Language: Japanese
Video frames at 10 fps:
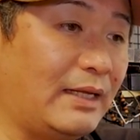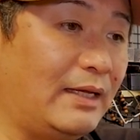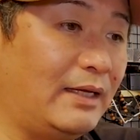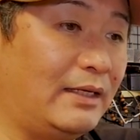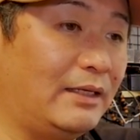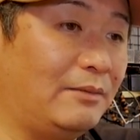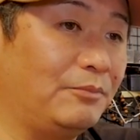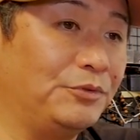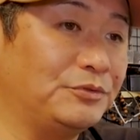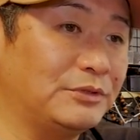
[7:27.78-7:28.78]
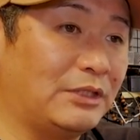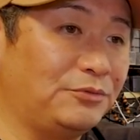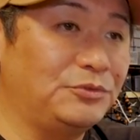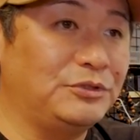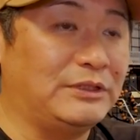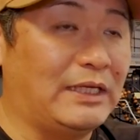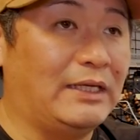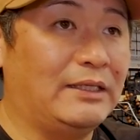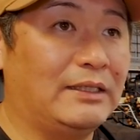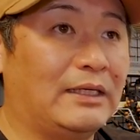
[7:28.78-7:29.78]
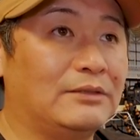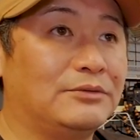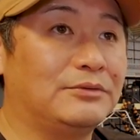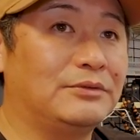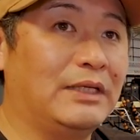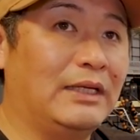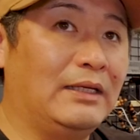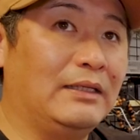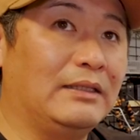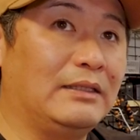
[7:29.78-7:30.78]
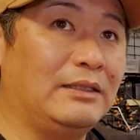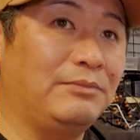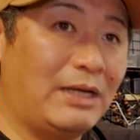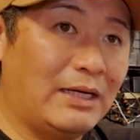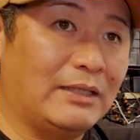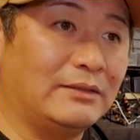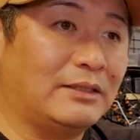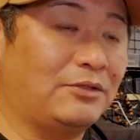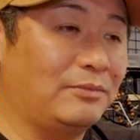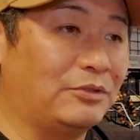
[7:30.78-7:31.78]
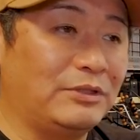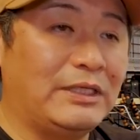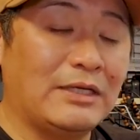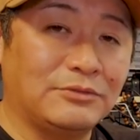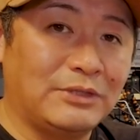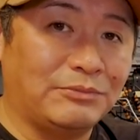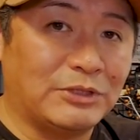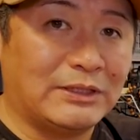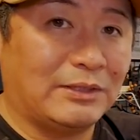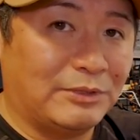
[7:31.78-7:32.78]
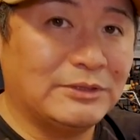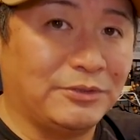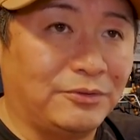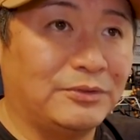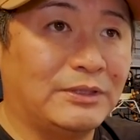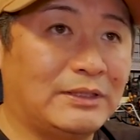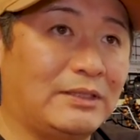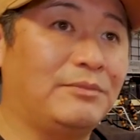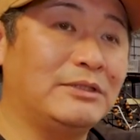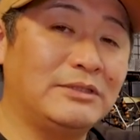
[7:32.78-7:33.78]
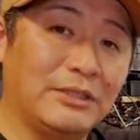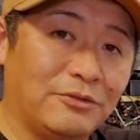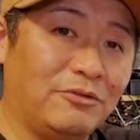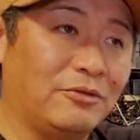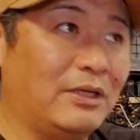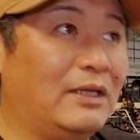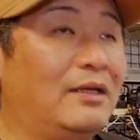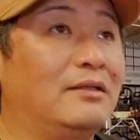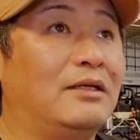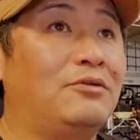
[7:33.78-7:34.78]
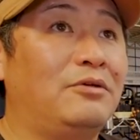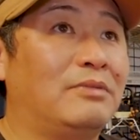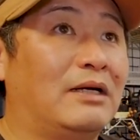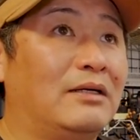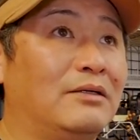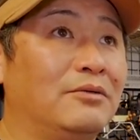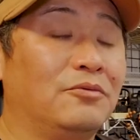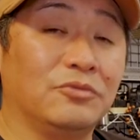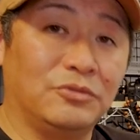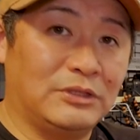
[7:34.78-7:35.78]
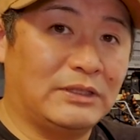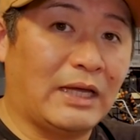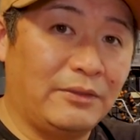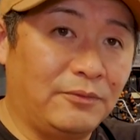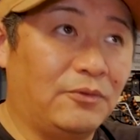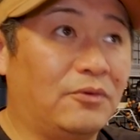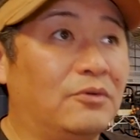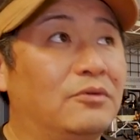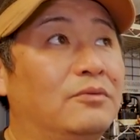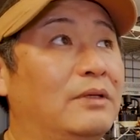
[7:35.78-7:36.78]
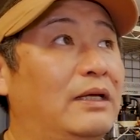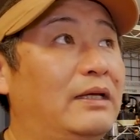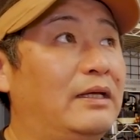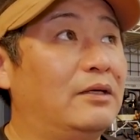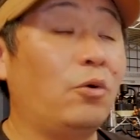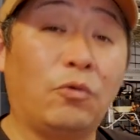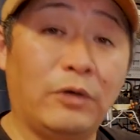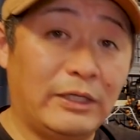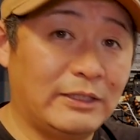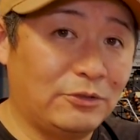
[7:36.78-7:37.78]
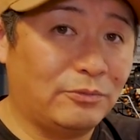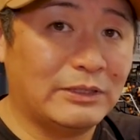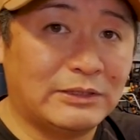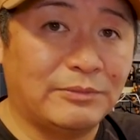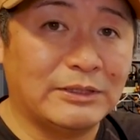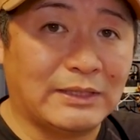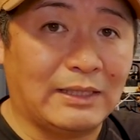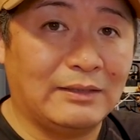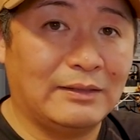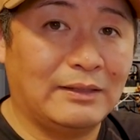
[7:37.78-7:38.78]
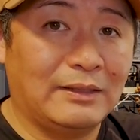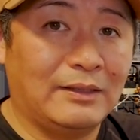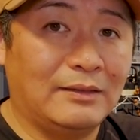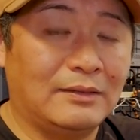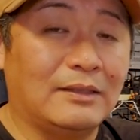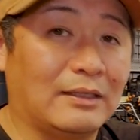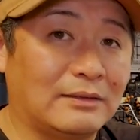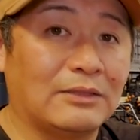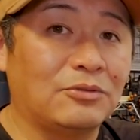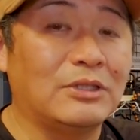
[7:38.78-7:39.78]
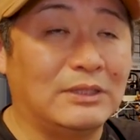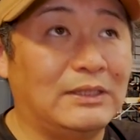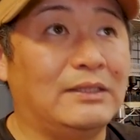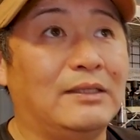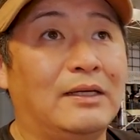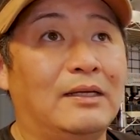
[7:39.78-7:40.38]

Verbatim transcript: えー、僕が思うにね、あの、今、例えばこれ 200g 切ってますよ。切ってますけど、例えばこの機体を、えー、公園で飛ばしてましたってなった時に、